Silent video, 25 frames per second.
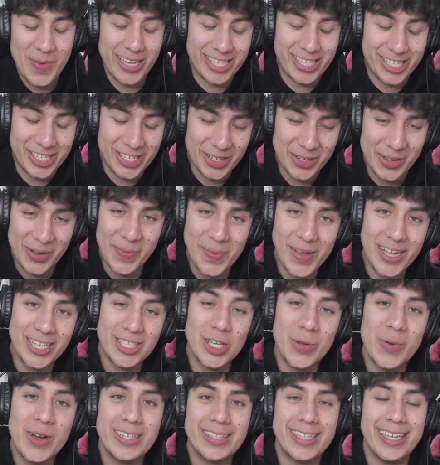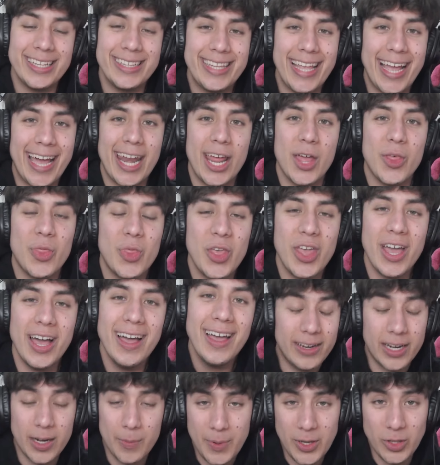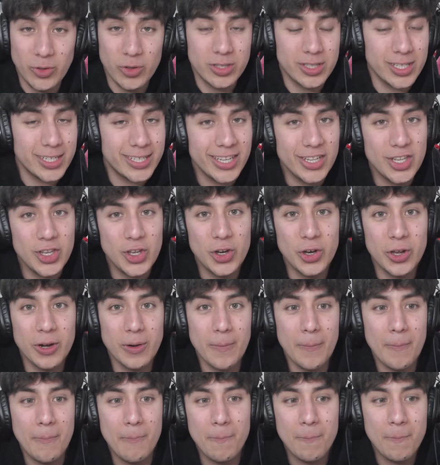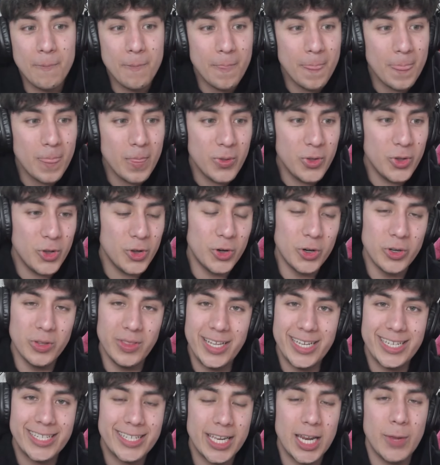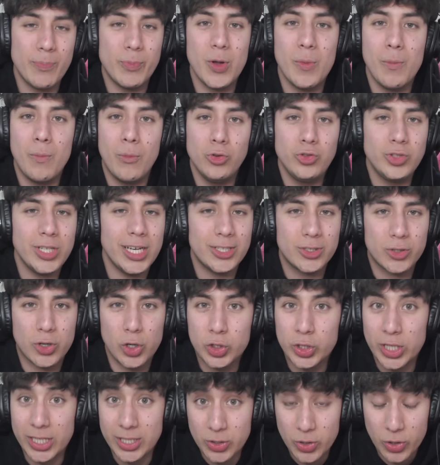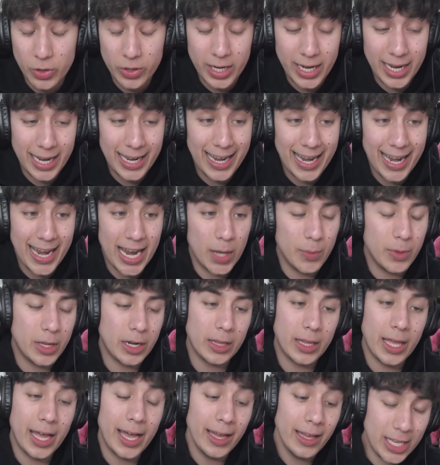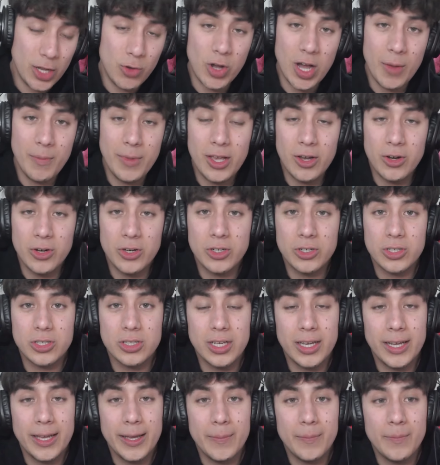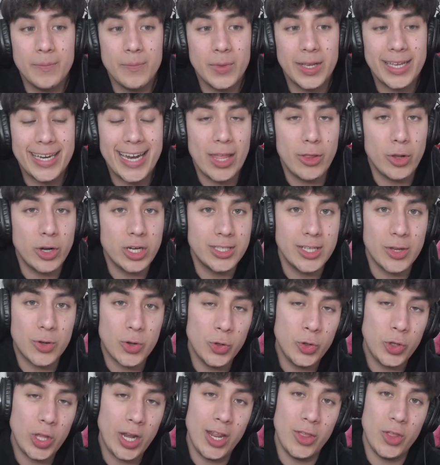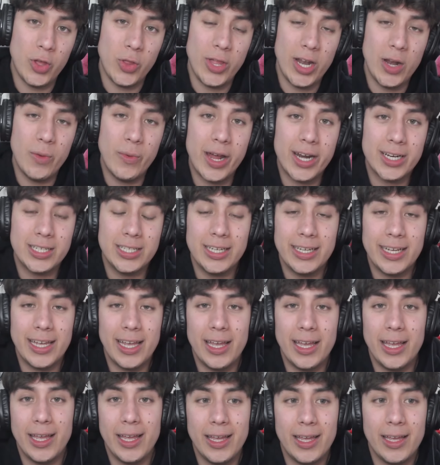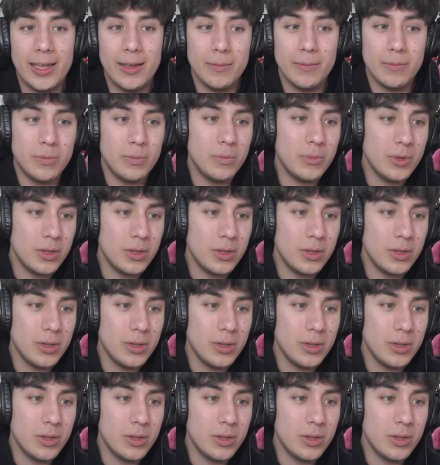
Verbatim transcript: me ha hecho, bastante gracia. Repito, este señor, mm, yo discrepo en muchas cosas con él, la verdad. Tengo amigos em, creadores de contenido del Barça que eh,